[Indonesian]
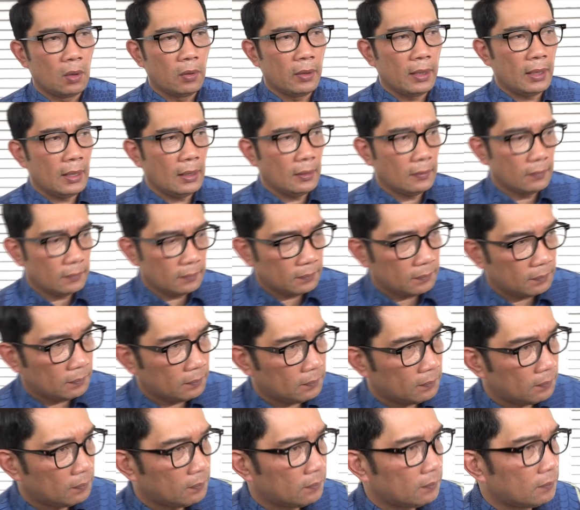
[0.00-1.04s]
okay, ya
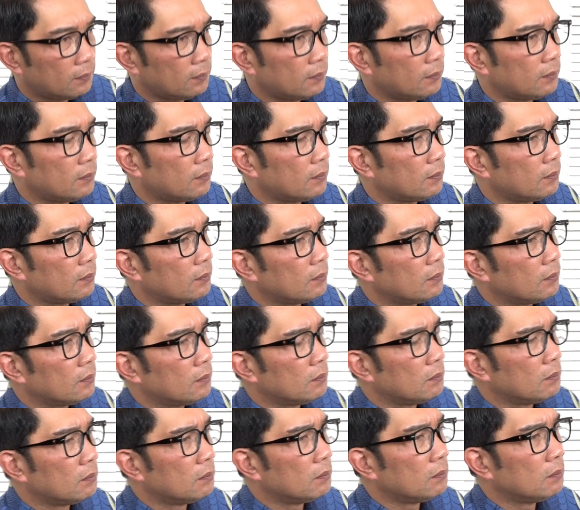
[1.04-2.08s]
himbauan buat
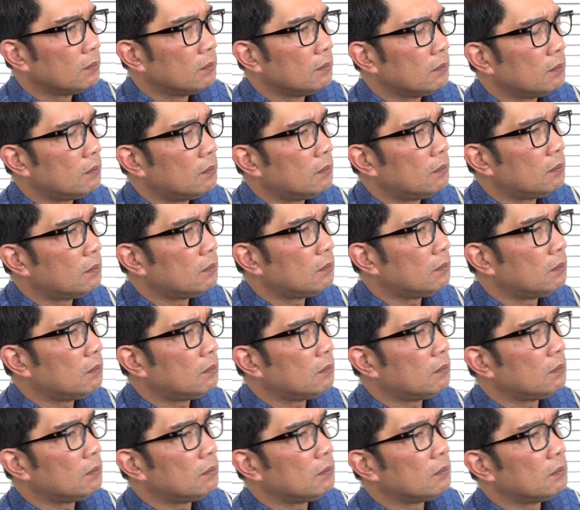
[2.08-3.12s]
uh,
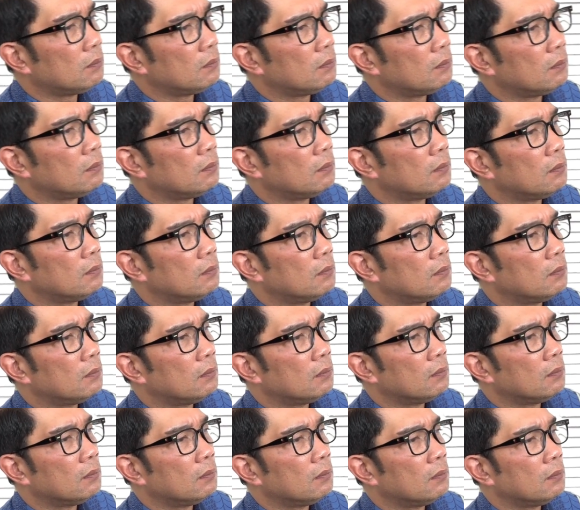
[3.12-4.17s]
masyarakat untuk di
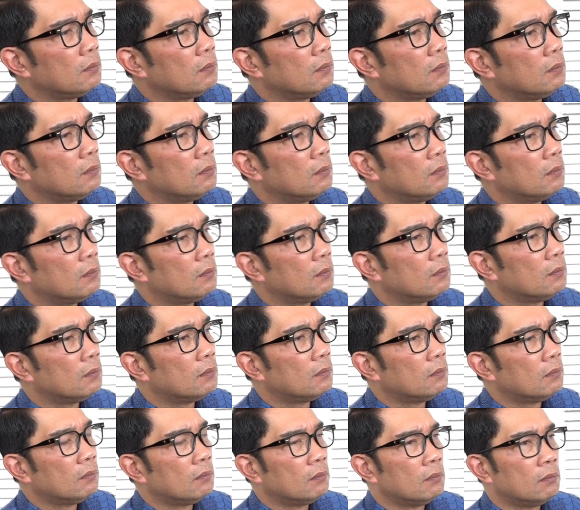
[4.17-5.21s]
luar dulu atau
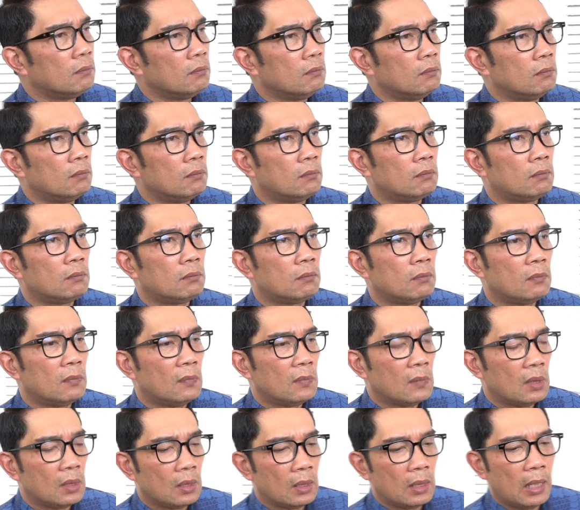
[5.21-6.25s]
gimana pak mungkin ini
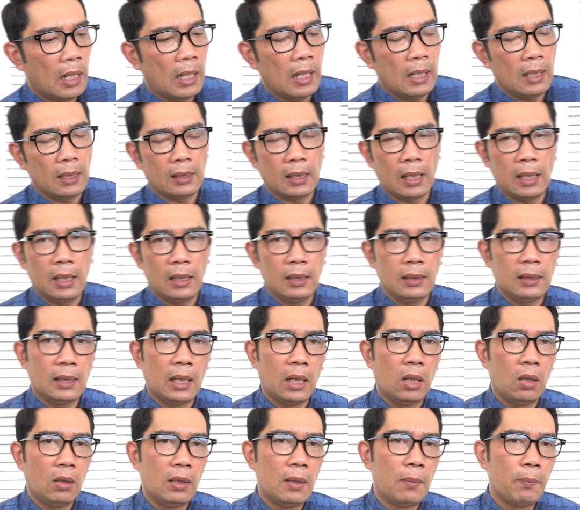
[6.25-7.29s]
kan
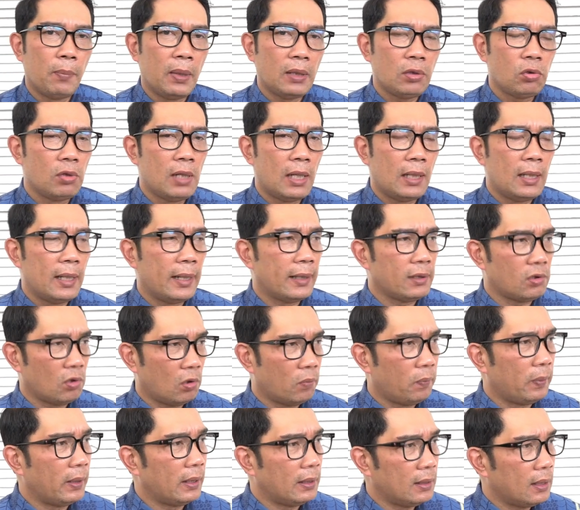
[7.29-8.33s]
kalau, gempa sudah ada
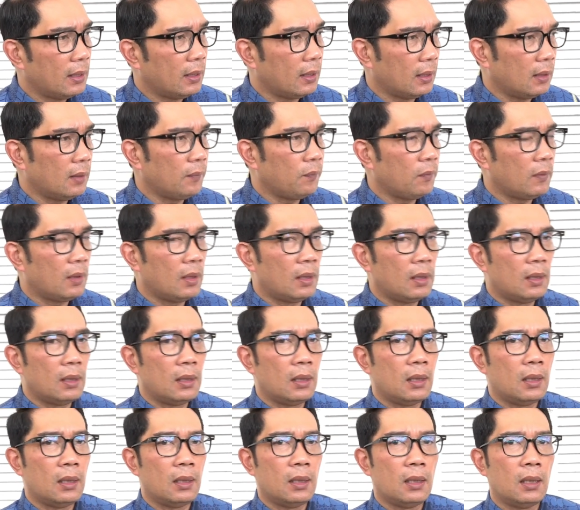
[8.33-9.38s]
SOP-nya ya
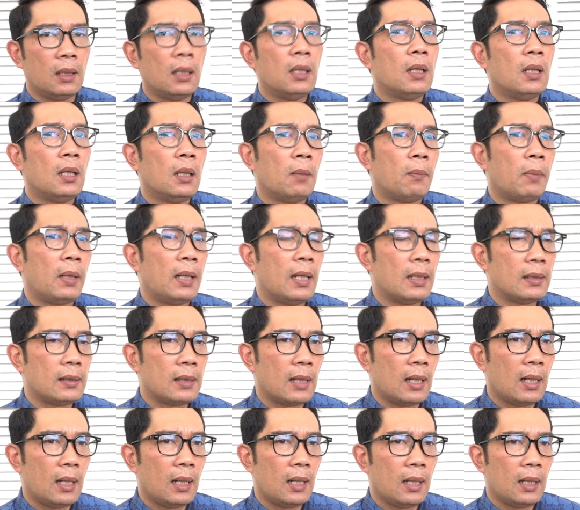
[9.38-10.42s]
uh, pada
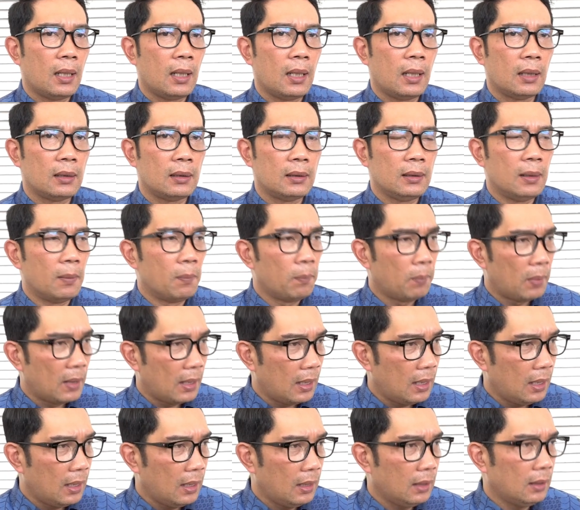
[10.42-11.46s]
saat
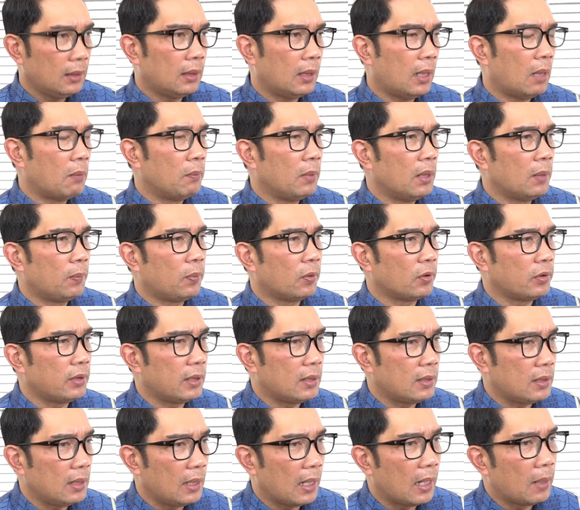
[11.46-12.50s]
gempa ambil
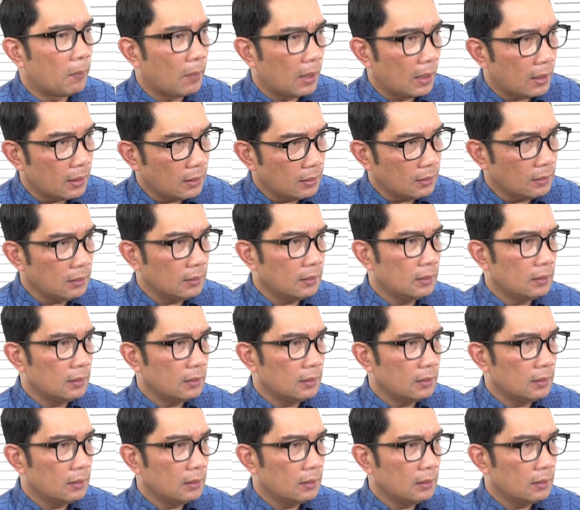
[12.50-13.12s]
posisi aman